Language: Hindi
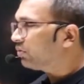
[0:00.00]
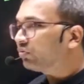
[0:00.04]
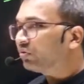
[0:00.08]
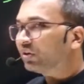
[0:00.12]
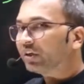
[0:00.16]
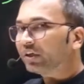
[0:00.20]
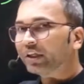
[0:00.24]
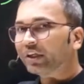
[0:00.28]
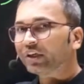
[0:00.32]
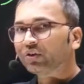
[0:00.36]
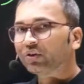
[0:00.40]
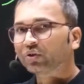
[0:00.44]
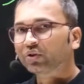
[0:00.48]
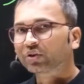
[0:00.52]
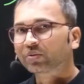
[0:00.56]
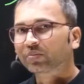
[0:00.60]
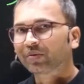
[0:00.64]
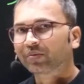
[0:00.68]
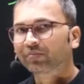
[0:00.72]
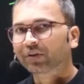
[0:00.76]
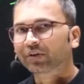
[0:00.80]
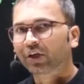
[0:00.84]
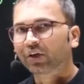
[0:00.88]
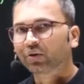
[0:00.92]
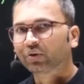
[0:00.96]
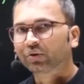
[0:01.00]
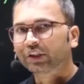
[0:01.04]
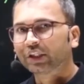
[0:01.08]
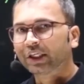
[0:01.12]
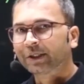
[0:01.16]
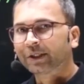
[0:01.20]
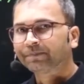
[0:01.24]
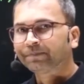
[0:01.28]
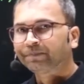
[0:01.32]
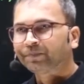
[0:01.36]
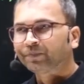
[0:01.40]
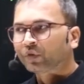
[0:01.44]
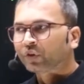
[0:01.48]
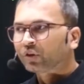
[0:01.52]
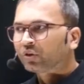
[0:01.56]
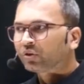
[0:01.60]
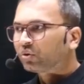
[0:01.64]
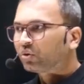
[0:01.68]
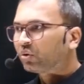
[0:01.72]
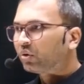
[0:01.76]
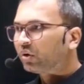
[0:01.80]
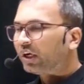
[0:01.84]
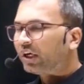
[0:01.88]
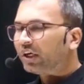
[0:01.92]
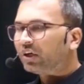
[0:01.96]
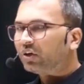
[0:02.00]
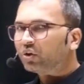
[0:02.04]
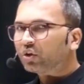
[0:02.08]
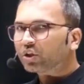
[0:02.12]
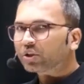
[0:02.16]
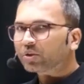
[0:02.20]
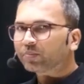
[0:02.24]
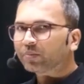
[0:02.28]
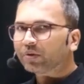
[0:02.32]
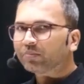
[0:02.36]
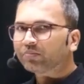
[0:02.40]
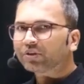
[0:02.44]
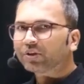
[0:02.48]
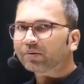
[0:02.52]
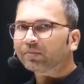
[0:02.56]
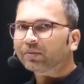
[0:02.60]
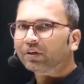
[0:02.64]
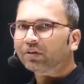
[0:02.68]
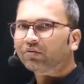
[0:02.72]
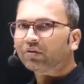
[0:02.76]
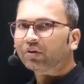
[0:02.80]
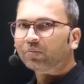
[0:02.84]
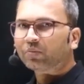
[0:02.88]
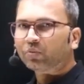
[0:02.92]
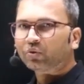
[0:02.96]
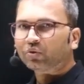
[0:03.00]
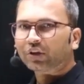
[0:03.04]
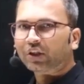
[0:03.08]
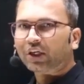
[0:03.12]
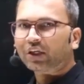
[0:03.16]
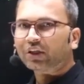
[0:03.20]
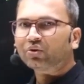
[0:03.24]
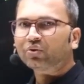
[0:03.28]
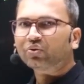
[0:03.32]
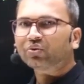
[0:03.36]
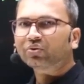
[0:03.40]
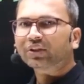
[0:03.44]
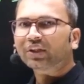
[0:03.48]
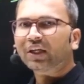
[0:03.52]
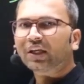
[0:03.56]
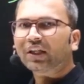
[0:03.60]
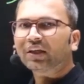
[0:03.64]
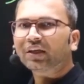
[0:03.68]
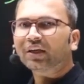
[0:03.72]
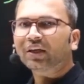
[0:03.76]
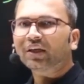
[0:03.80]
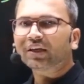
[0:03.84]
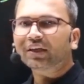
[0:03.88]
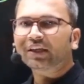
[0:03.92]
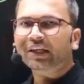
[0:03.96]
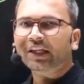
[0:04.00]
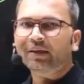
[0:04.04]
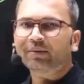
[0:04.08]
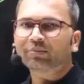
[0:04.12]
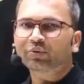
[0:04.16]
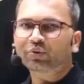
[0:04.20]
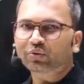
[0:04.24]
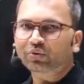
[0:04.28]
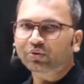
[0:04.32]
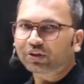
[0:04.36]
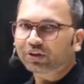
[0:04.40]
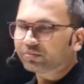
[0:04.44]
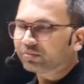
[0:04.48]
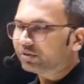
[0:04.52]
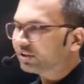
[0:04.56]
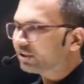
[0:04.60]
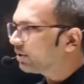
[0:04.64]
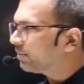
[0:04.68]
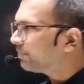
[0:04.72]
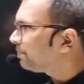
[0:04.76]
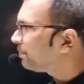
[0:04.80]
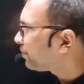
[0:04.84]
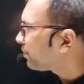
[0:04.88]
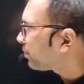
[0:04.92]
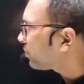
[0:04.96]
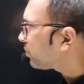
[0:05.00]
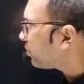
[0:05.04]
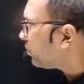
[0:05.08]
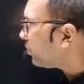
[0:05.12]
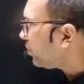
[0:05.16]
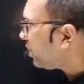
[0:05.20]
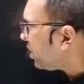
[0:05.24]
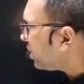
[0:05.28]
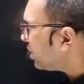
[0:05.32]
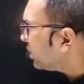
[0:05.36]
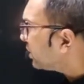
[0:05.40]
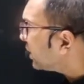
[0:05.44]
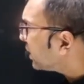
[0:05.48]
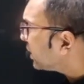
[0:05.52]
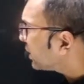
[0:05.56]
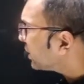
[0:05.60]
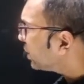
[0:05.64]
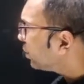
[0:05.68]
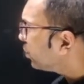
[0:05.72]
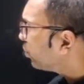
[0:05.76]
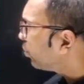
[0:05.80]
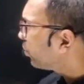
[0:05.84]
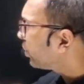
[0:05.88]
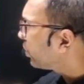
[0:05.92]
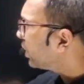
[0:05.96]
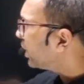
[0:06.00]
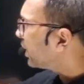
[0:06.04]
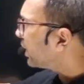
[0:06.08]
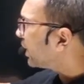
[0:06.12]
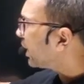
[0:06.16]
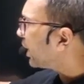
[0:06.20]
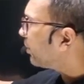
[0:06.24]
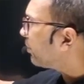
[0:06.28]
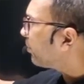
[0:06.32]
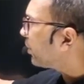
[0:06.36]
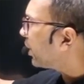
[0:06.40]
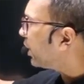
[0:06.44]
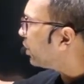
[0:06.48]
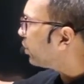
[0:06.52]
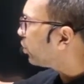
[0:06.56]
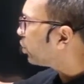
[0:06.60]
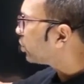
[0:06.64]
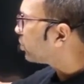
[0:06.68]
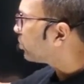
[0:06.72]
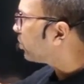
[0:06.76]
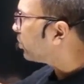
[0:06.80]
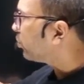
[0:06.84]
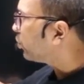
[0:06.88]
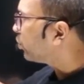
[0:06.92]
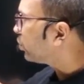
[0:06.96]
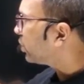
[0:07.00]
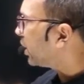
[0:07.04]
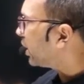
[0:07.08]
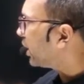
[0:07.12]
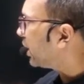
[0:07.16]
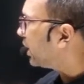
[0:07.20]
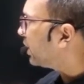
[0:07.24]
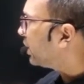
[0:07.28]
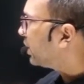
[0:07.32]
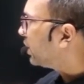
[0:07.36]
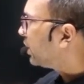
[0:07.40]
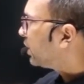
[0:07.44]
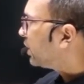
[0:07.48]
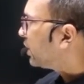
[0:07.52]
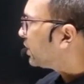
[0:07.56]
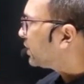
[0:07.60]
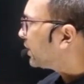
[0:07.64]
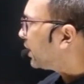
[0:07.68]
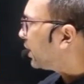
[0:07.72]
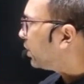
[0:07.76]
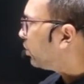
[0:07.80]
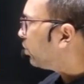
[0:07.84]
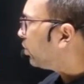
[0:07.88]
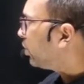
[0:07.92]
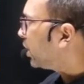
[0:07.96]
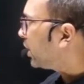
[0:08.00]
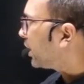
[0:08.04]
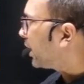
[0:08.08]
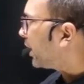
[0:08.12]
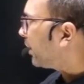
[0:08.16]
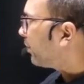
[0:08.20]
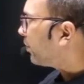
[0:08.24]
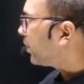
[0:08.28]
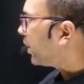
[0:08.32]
वर्ड एंडोस्पम क्या होता है तो एंडोस्पम जब डेवलप होता है तो उसके अलग अलग टाइप्स होते हैं बेटा जैसे न्यूक्लियर टाइप का एंडोस्पोम होता है सेलुलर टाइप का